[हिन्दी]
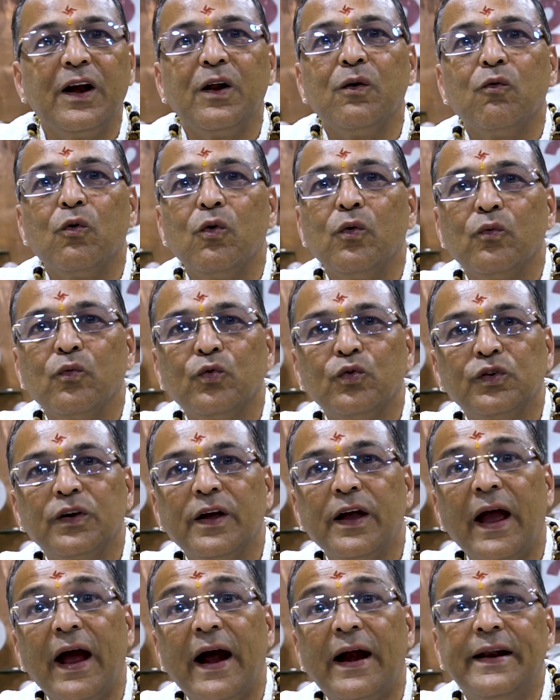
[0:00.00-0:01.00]
यानी वो
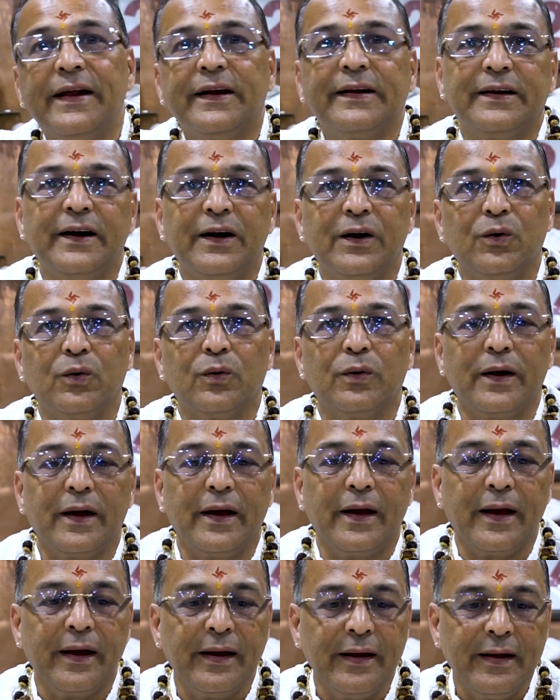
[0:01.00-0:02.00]
उसके एडिक्टेड हो गए
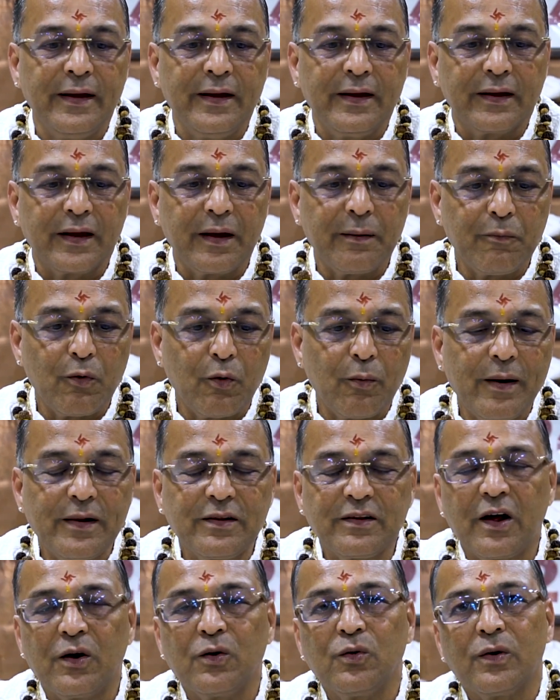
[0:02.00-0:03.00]
हैं कि मोबाइल
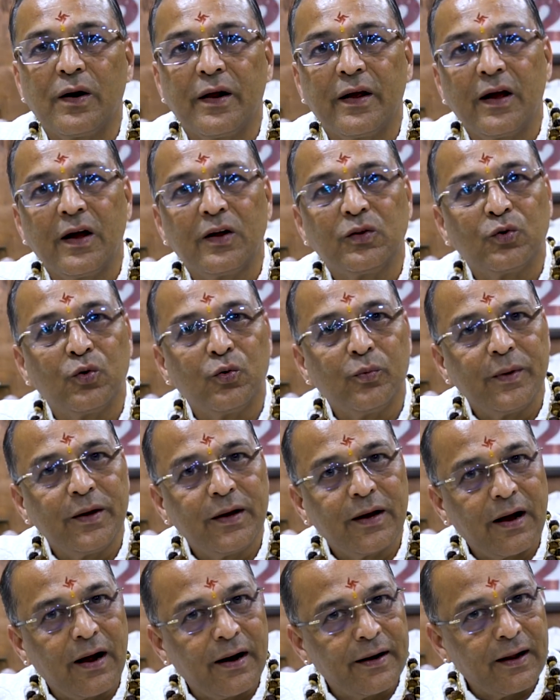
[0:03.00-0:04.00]
चालू रहेगा तो भी
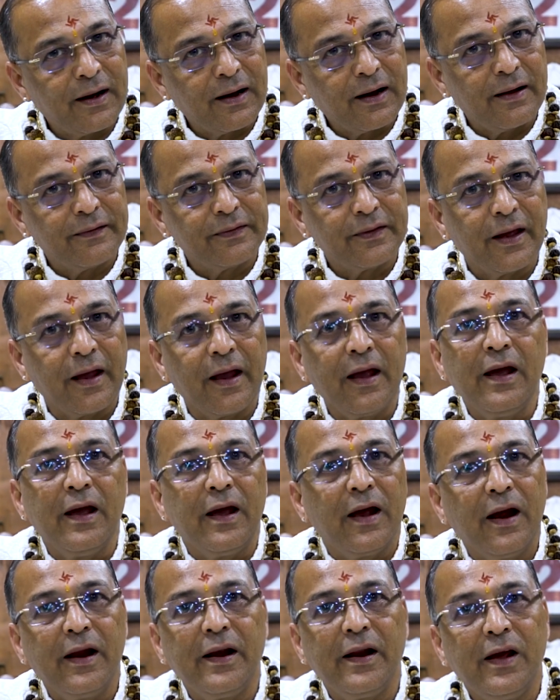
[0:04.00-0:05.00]
खाना खाते हैं
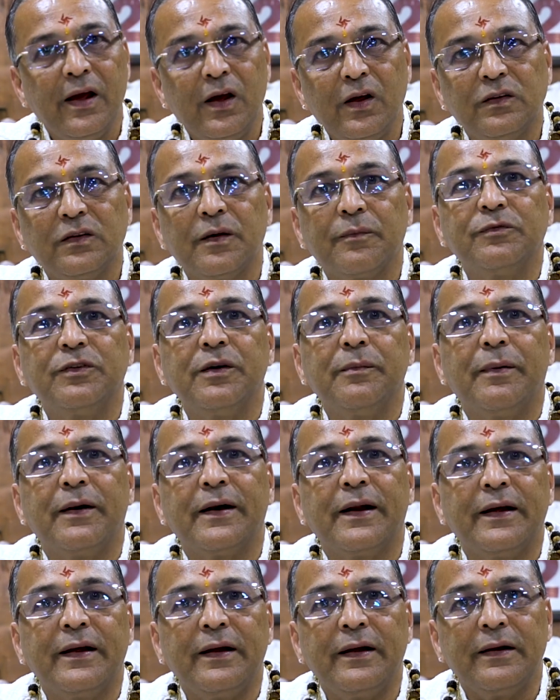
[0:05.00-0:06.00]
यानी सबसे
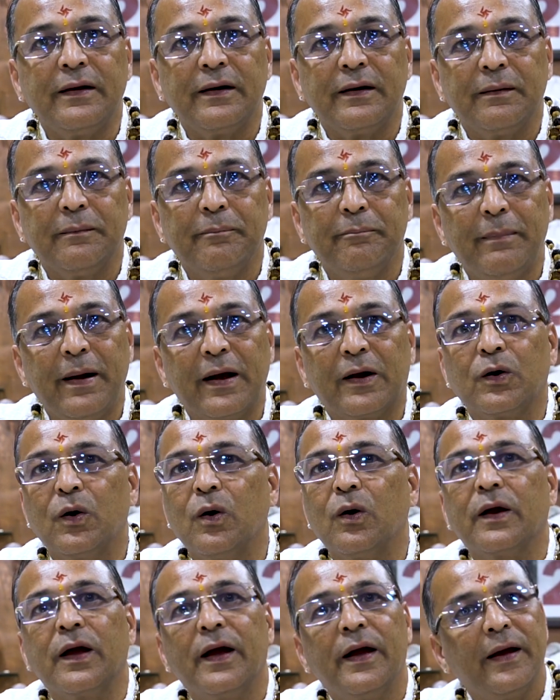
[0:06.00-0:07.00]
बड़ा
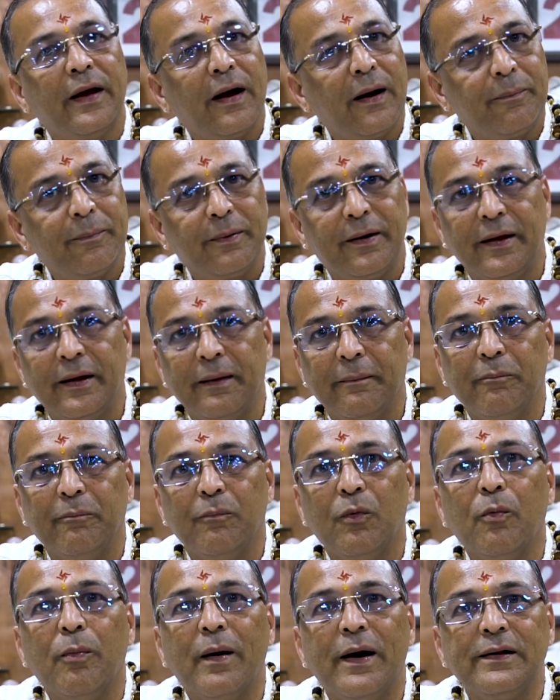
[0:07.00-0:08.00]
बैकलॉग है अपने
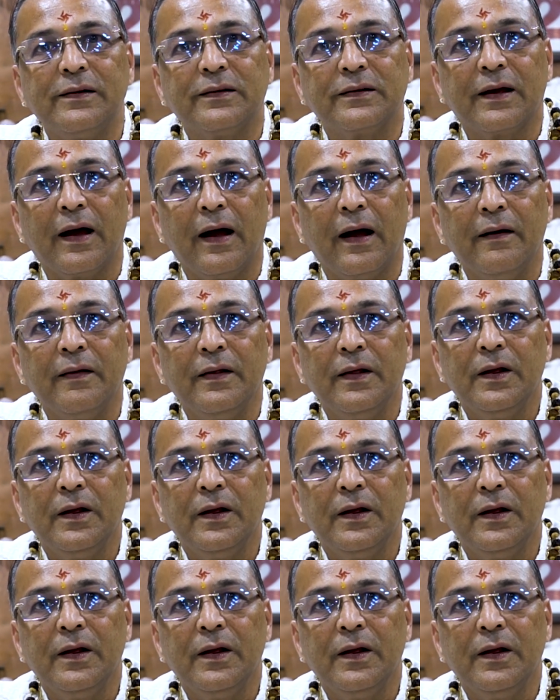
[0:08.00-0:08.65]
मोबाइल का